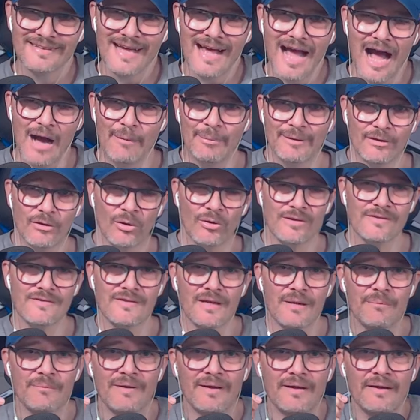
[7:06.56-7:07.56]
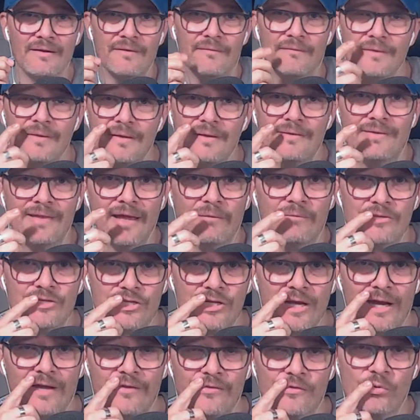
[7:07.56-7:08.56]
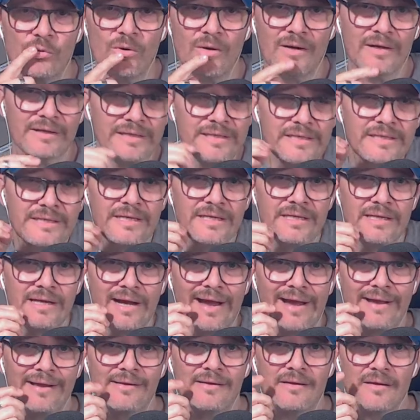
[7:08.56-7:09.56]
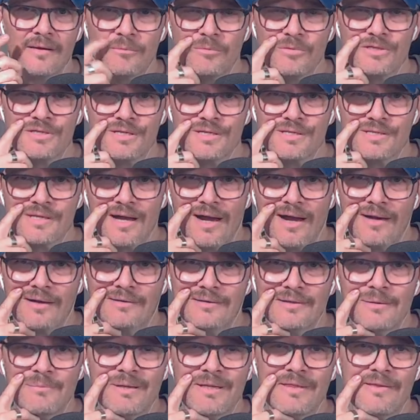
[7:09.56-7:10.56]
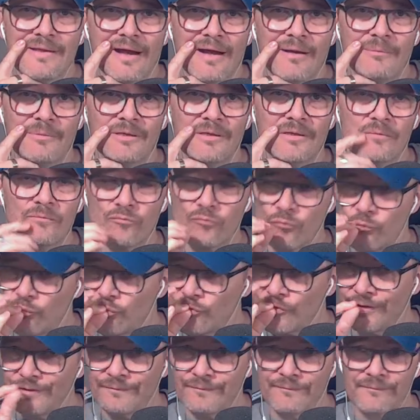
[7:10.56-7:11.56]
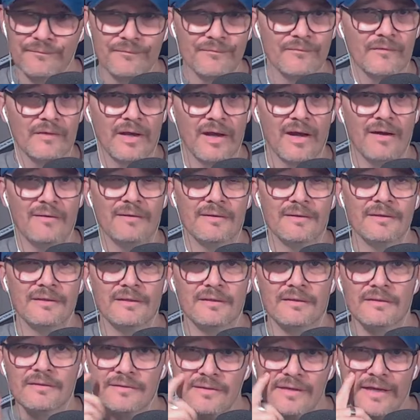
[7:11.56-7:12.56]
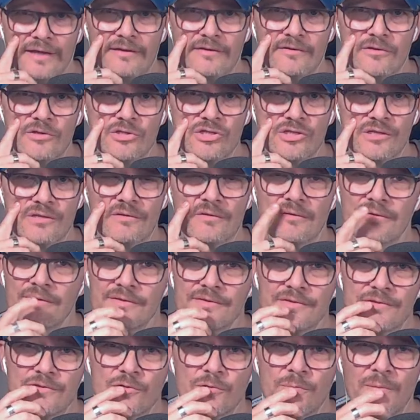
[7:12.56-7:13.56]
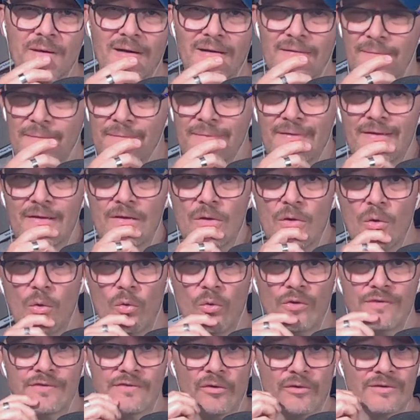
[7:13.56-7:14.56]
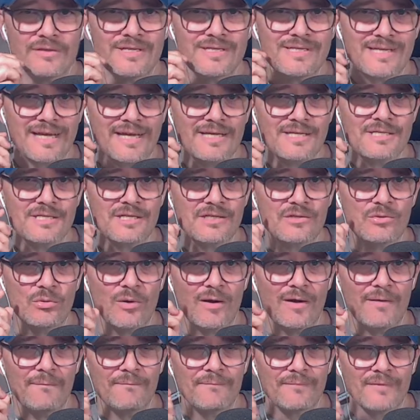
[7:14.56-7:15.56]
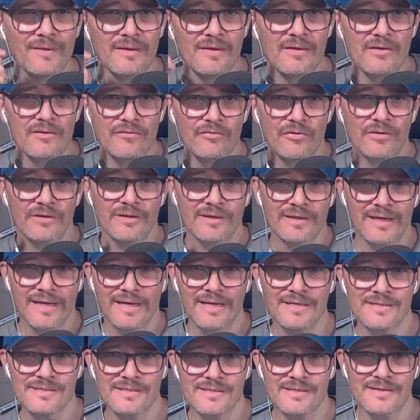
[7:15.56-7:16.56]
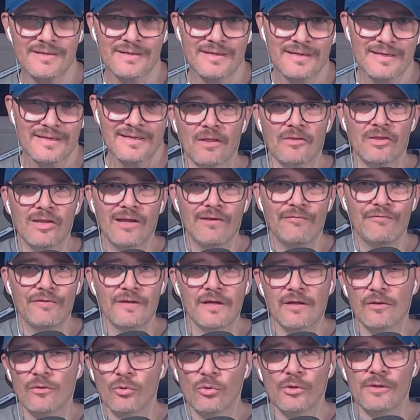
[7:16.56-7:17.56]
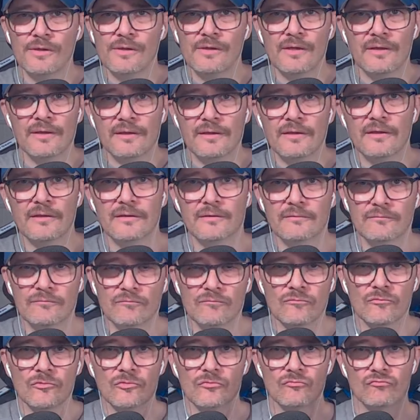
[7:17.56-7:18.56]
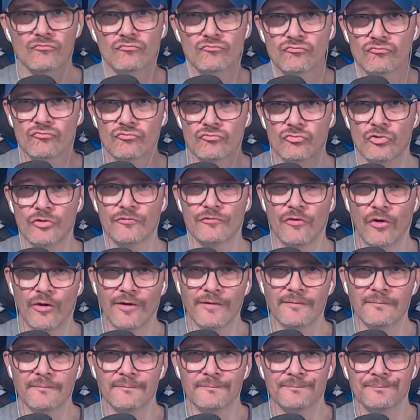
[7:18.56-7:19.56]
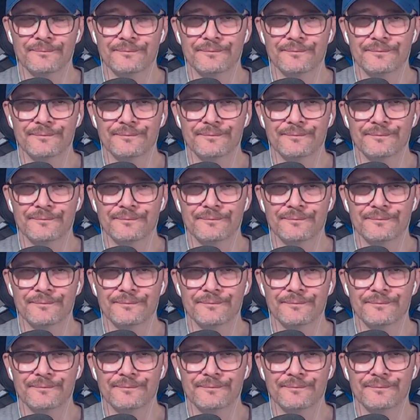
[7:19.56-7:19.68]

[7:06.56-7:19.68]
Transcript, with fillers: Aber trotzdem, äh, Davy Schern Tor, richtig geil, muss ich sagen. Die Mitnahme, ja, technisch super. Und auch das erste Tor von Rese, Ne, 4-0 äh, gewonnen.